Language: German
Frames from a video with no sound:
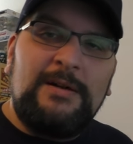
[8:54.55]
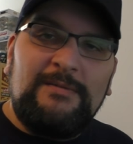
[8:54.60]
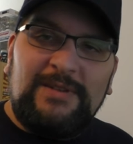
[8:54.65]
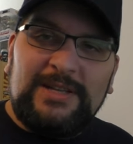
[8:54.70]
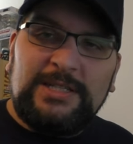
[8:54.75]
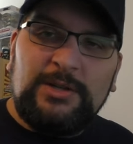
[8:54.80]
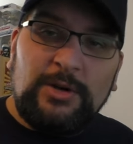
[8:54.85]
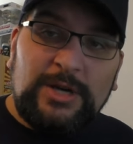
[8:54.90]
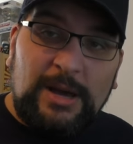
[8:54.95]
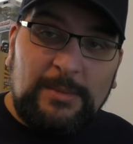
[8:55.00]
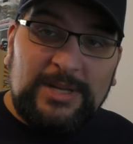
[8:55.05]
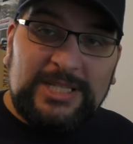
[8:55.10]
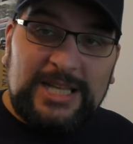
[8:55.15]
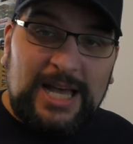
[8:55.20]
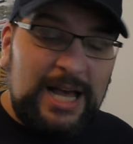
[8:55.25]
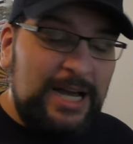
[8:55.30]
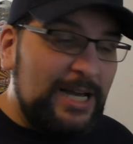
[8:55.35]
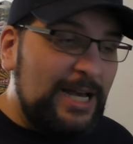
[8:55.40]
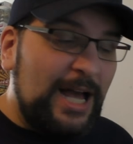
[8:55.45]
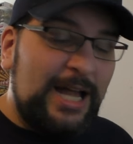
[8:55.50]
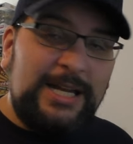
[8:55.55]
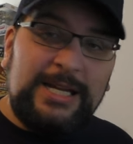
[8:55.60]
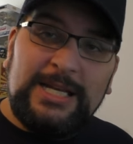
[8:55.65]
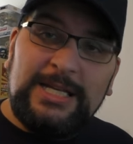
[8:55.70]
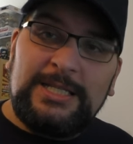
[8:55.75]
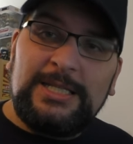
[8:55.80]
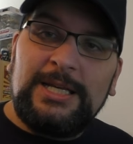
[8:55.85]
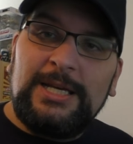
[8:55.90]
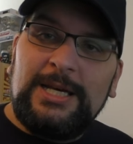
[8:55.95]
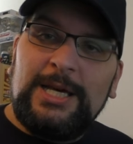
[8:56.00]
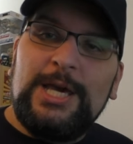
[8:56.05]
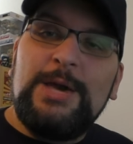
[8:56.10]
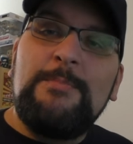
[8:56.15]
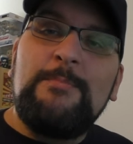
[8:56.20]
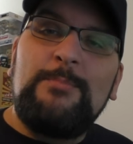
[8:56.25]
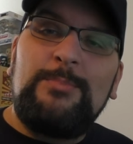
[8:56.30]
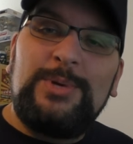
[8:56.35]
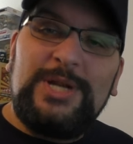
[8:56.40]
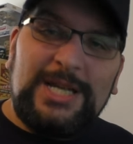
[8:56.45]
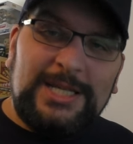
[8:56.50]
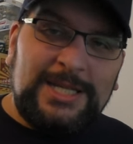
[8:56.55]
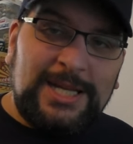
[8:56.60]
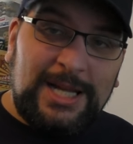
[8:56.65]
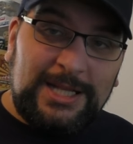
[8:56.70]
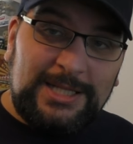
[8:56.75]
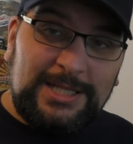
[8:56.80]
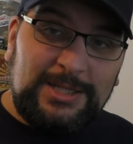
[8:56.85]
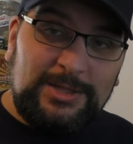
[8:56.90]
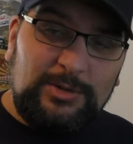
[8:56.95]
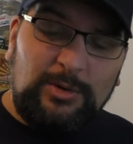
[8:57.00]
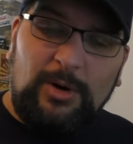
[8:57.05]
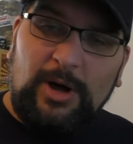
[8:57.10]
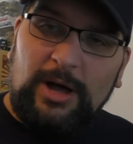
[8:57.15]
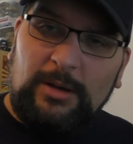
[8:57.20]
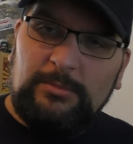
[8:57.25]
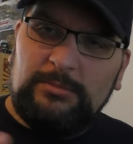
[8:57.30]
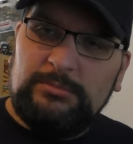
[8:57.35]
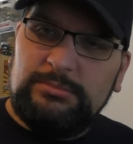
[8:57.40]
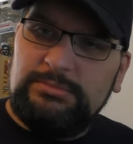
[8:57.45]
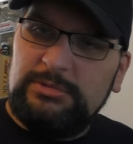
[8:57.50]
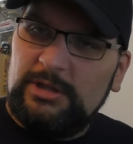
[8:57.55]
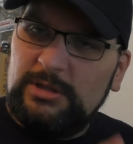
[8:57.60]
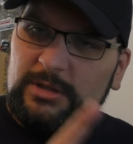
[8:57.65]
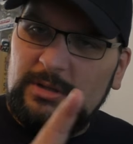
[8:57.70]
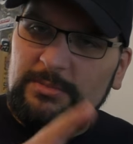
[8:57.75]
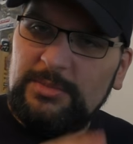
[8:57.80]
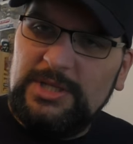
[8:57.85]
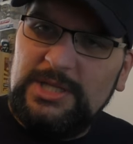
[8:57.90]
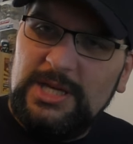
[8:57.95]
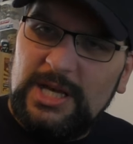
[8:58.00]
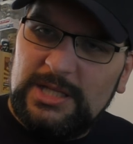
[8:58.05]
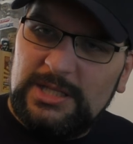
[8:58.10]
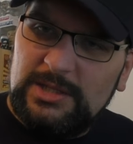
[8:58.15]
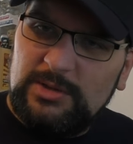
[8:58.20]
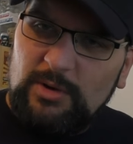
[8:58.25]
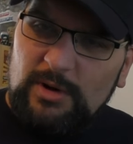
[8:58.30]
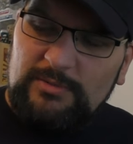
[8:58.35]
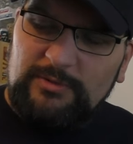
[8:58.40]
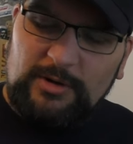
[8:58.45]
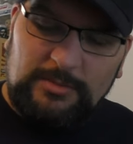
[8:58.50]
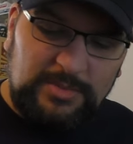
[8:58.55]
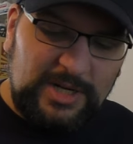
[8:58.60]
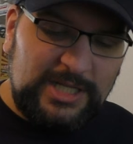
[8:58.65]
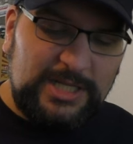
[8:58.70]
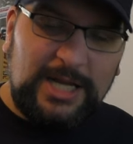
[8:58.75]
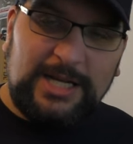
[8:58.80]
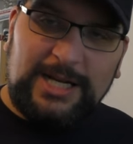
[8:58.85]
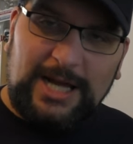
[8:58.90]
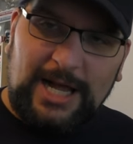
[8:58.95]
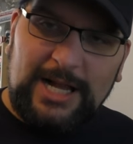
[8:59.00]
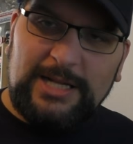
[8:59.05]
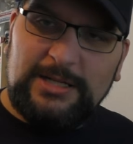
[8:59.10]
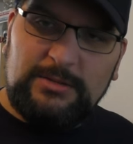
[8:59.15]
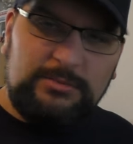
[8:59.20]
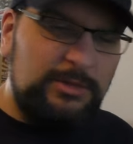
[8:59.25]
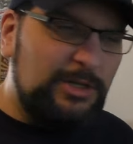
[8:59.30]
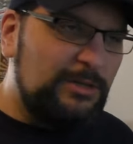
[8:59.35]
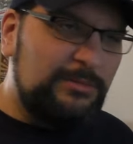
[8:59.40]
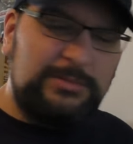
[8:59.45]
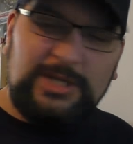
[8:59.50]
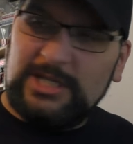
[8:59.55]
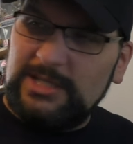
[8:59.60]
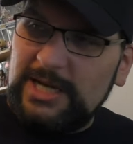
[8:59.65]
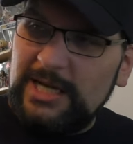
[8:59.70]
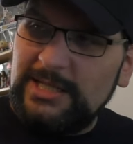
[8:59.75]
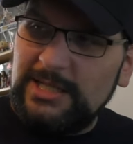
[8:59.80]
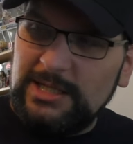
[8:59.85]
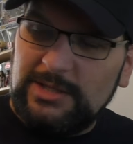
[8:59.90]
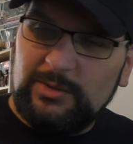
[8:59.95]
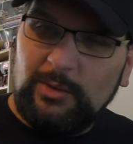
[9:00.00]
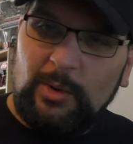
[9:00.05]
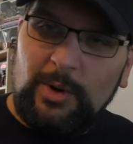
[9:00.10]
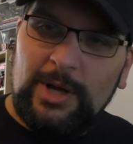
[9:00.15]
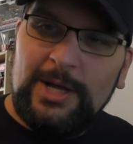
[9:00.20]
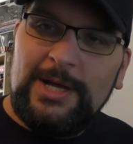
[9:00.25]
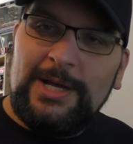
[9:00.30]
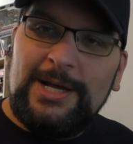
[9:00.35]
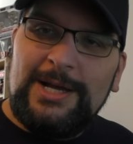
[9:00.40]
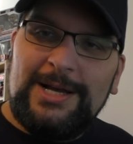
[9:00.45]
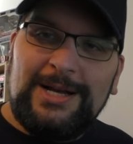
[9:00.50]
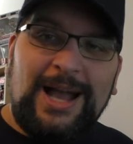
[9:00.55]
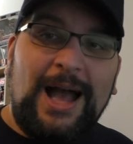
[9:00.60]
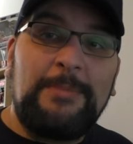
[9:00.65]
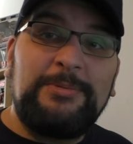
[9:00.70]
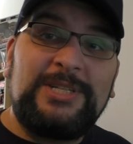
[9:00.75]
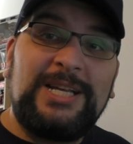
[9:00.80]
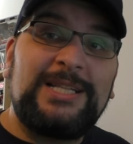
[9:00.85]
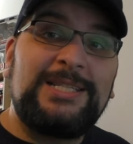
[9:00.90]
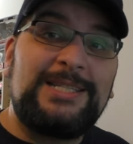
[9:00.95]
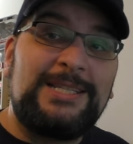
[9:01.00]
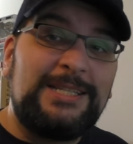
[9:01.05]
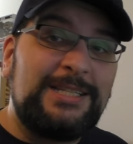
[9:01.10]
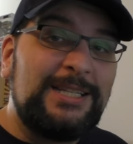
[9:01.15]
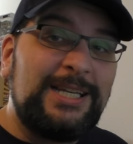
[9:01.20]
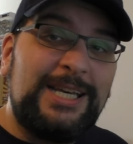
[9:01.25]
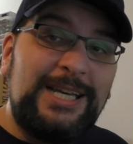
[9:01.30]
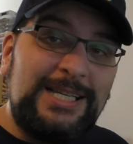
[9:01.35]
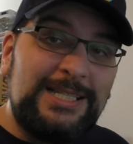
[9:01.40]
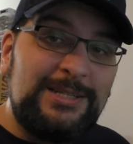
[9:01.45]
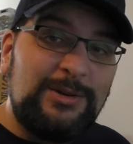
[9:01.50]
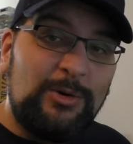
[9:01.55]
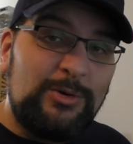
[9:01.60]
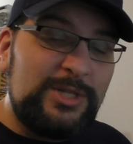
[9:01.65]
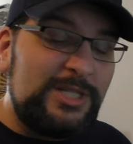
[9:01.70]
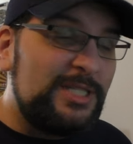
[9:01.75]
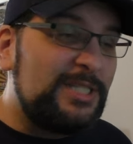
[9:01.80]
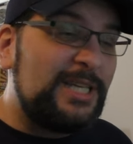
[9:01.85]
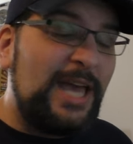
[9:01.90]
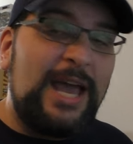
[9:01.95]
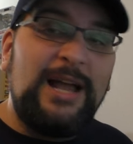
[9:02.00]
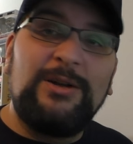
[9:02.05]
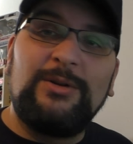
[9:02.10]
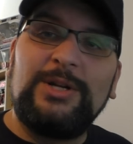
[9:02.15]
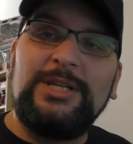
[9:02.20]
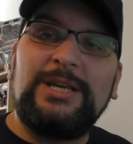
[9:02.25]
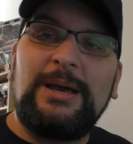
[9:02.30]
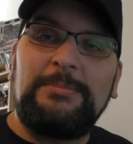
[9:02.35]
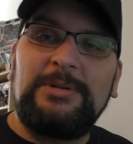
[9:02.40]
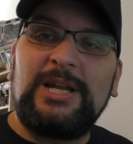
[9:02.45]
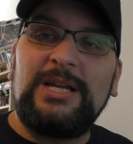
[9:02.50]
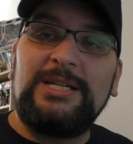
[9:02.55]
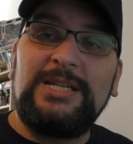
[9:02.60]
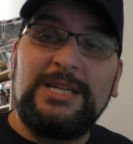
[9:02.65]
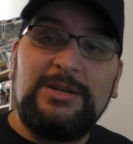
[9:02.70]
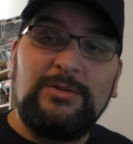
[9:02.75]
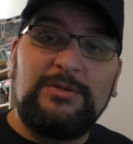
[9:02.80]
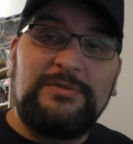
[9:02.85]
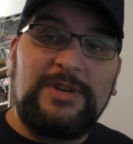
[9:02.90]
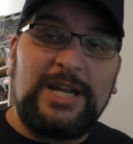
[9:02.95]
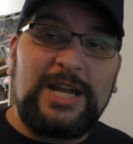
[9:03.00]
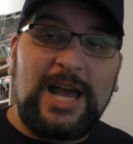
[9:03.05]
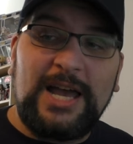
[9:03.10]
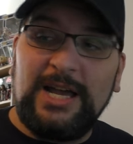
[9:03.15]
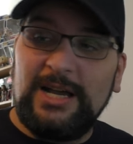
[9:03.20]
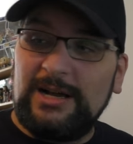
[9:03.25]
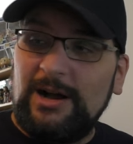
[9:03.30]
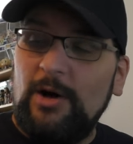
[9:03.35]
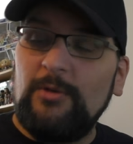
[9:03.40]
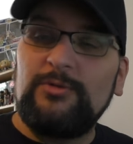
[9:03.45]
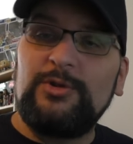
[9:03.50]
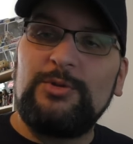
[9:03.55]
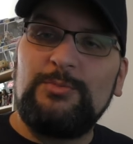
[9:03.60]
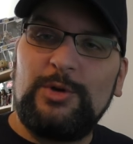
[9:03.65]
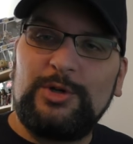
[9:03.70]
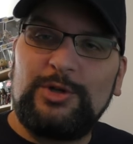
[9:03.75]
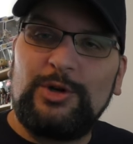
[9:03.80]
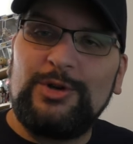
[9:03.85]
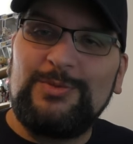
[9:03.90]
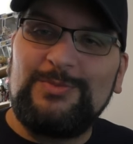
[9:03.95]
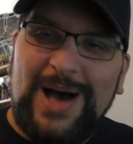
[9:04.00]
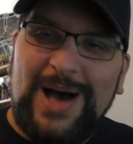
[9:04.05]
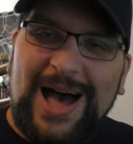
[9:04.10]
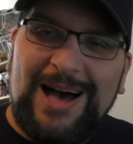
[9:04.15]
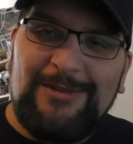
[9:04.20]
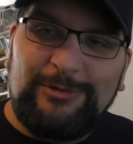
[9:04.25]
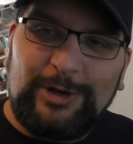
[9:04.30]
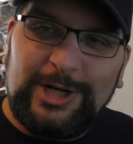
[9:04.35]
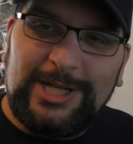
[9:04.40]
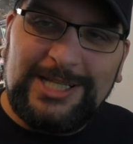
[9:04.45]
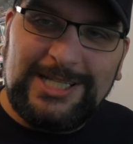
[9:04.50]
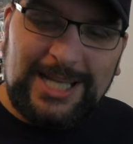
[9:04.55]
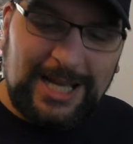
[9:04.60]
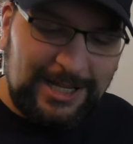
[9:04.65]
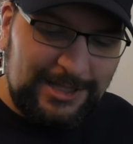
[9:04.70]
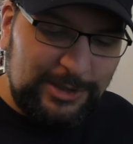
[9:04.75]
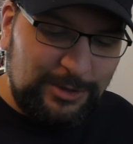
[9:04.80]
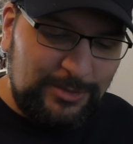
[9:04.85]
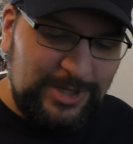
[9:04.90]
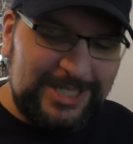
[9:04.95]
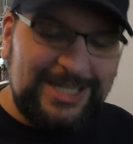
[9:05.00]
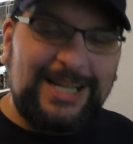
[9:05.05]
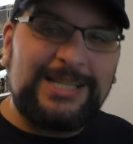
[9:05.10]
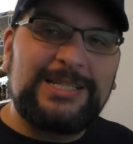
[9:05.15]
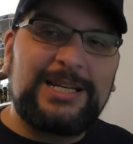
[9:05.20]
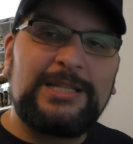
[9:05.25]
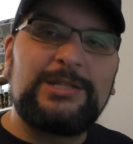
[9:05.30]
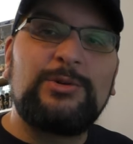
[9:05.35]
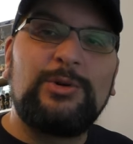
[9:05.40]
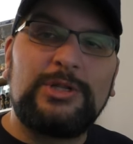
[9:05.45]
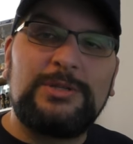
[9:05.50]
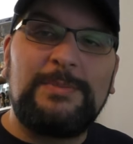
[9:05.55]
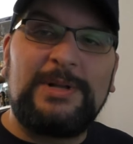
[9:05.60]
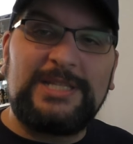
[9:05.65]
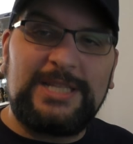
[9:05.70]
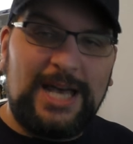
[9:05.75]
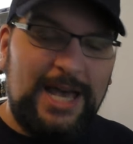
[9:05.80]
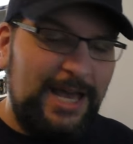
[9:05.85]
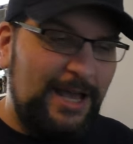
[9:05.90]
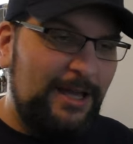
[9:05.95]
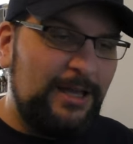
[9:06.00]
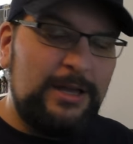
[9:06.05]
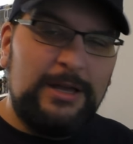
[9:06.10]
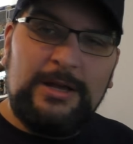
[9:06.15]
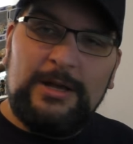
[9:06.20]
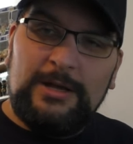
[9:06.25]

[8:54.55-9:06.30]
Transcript: Was ich euch aber sagen kann, ist, im Blizzard Store, ne, im Gear Store von Blizzard halt, ne, das nennt sich so, gab es jetzt einen riesengroßen Sale und ich habe da dick und fett eingekauft und ich möchte paar von den Sachen zumindest ganz, ganz kurz mal zeigen.